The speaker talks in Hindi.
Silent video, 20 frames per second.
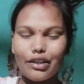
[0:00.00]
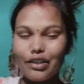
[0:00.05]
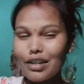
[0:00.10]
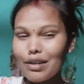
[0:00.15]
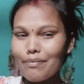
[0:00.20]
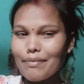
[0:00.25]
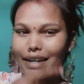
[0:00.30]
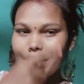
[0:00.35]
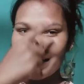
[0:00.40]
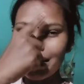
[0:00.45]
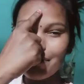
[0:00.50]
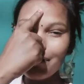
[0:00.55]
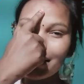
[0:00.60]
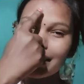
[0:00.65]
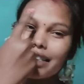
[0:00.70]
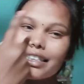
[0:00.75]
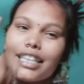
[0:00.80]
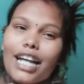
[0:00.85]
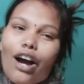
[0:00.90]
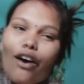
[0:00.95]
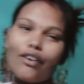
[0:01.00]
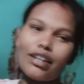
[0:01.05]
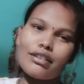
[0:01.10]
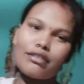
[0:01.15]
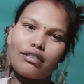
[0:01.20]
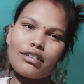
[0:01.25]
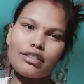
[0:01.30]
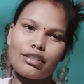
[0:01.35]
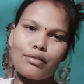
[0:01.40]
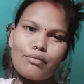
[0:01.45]
क्योंकि मेरे घर में चावल
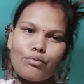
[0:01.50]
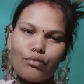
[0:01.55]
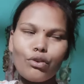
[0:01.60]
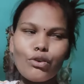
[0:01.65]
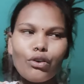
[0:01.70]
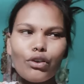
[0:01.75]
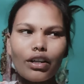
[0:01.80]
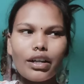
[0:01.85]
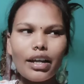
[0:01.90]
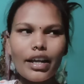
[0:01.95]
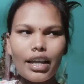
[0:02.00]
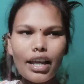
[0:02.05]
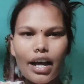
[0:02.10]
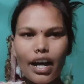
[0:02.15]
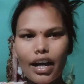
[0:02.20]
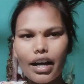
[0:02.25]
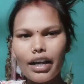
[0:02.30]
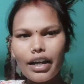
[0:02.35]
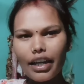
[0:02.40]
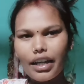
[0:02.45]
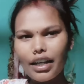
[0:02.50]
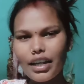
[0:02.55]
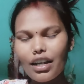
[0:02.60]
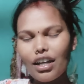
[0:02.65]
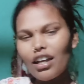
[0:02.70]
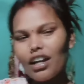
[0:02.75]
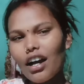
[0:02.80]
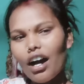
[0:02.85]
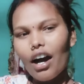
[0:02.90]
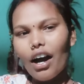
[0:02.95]
ख़त्म हो गया है
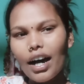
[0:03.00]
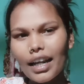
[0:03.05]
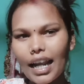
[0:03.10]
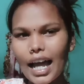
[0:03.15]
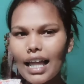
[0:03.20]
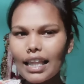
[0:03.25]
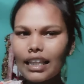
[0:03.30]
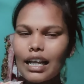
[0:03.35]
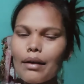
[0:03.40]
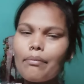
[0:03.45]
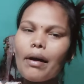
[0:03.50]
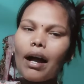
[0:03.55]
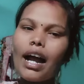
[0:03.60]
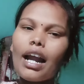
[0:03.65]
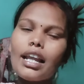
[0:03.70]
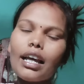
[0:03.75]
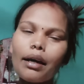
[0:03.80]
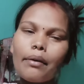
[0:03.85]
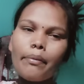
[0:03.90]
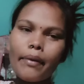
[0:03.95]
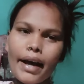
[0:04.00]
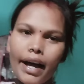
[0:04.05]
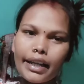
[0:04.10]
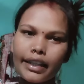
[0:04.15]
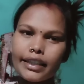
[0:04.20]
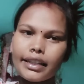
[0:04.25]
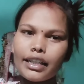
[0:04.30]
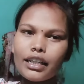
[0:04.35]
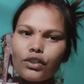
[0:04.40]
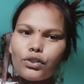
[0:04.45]
और रात का माड़ का
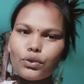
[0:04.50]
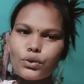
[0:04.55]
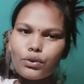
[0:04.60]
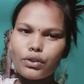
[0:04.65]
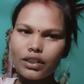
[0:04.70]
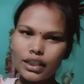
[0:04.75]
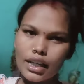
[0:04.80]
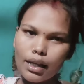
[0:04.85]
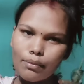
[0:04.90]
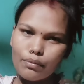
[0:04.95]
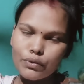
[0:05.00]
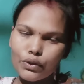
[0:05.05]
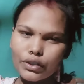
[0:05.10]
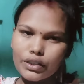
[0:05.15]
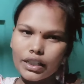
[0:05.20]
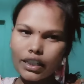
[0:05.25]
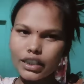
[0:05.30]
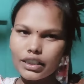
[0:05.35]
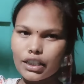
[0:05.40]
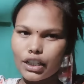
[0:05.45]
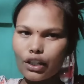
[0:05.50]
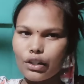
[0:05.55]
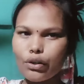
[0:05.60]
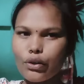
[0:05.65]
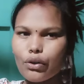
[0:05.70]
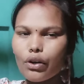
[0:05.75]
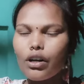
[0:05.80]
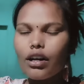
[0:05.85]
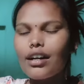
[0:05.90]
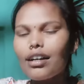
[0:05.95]
भात है तो इसलिए हम सोचे कि चलो
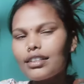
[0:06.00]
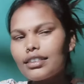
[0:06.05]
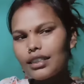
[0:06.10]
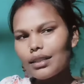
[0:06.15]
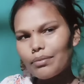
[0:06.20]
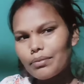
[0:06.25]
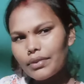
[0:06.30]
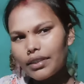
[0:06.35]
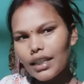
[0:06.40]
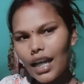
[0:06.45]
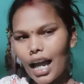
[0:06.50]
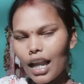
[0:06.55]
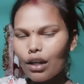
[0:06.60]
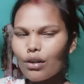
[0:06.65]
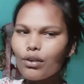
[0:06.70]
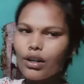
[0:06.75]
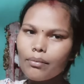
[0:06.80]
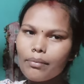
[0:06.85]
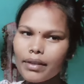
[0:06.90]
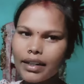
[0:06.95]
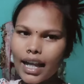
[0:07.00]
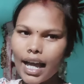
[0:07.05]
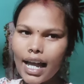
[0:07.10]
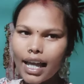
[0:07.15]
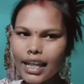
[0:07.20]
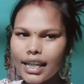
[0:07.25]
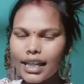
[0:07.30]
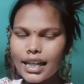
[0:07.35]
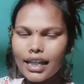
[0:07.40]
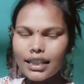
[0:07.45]
सब्जी आलू का
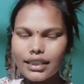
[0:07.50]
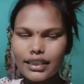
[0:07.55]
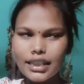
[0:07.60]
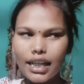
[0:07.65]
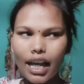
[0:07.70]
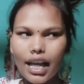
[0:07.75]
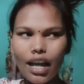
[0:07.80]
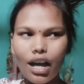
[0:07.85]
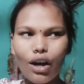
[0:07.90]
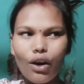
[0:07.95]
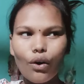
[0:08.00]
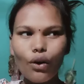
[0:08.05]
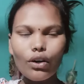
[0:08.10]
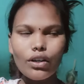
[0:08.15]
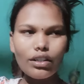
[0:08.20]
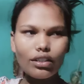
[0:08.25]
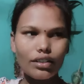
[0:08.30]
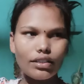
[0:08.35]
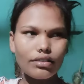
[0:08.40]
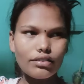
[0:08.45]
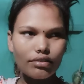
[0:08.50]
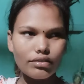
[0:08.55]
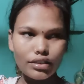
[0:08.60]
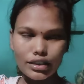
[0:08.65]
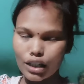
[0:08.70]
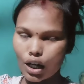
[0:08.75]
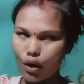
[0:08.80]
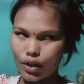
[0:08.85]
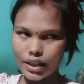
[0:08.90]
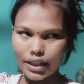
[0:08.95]
बना लिया जाए और
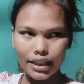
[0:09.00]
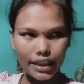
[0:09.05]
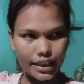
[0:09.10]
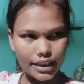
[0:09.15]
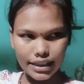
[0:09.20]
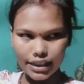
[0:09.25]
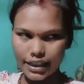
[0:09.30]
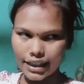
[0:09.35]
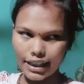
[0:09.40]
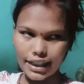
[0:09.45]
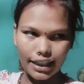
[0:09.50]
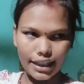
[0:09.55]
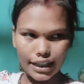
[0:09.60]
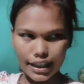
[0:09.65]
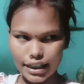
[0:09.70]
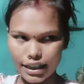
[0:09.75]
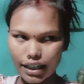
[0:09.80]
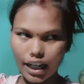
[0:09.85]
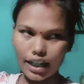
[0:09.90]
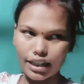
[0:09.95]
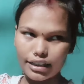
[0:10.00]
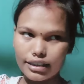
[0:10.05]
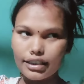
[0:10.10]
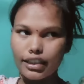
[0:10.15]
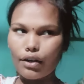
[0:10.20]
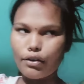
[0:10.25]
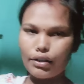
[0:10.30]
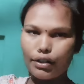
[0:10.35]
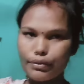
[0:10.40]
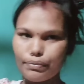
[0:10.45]
चावल का लिए ले लेंगे ना
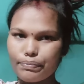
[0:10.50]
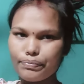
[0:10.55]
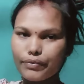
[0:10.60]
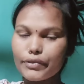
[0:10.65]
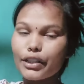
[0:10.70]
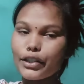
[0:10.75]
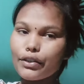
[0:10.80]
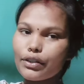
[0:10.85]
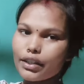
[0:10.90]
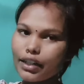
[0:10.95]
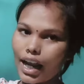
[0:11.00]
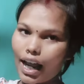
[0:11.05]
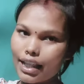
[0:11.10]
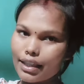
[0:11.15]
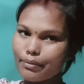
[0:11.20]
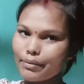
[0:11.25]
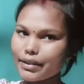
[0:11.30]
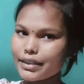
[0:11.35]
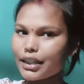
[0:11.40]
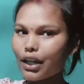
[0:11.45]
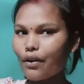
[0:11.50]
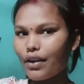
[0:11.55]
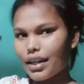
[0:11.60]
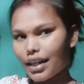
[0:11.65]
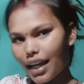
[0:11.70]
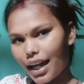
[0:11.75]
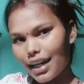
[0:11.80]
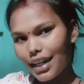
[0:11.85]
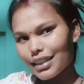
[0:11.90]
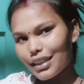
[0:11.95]
चावल क्योंकि रात में चावल
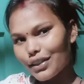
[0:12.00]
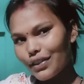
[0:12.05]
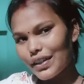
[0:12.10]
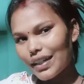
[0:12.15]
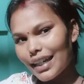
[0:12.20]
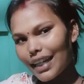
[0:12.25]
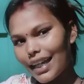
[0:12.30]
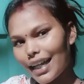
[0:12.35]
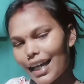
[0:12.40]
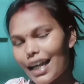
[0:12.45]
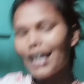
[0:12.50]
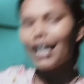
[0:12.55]
खाने देती है